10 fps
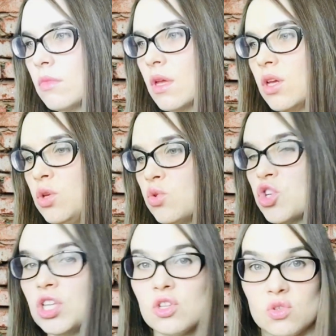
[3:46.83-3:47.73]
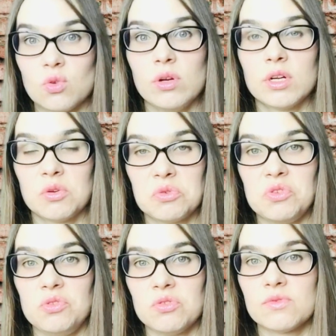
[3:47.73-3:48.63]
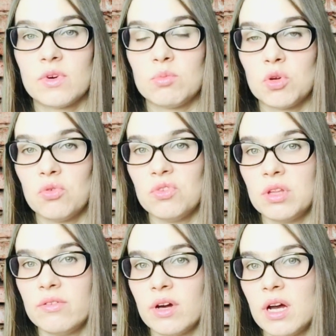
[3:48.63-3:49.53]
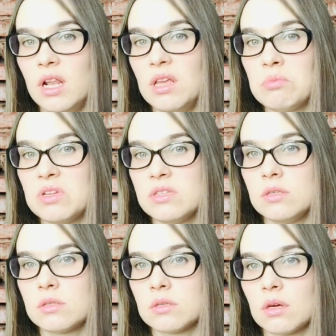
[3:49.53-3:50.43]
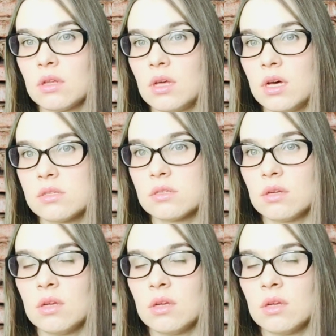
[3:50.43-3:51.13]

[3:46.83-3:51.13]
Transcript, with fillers: И уже настолько у нее сформированная вокальная позиция. Классно.